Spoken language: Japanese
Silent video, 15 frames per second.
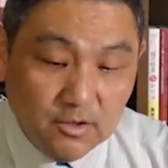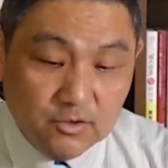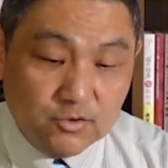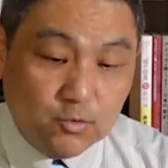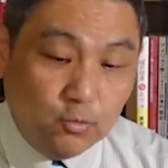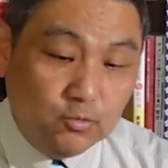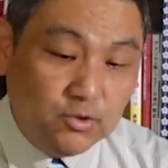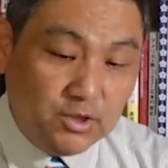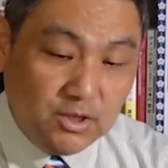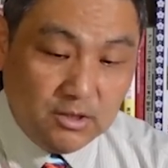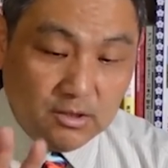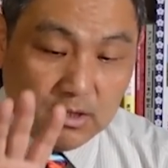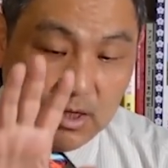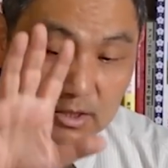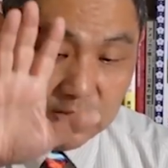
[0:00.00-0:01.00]
食
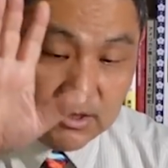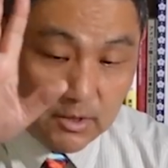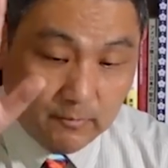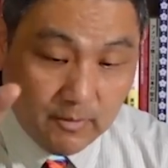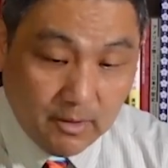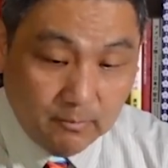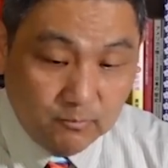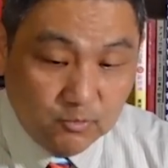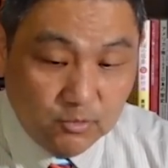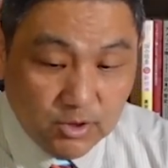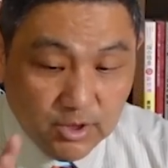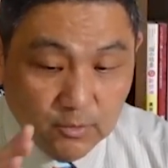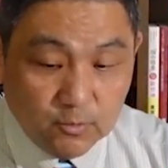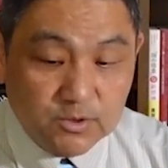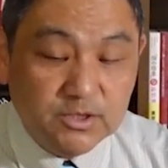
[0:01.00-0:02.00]
品会社は無
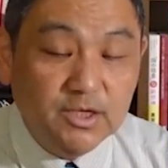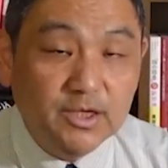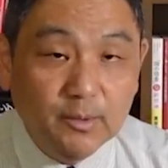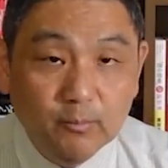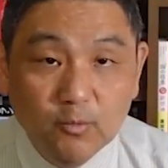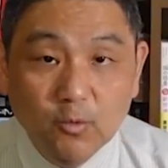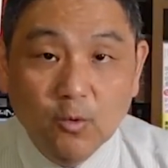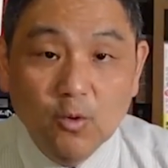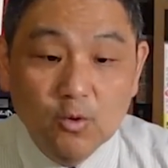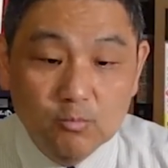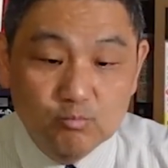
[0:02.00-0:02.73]
理をしてでも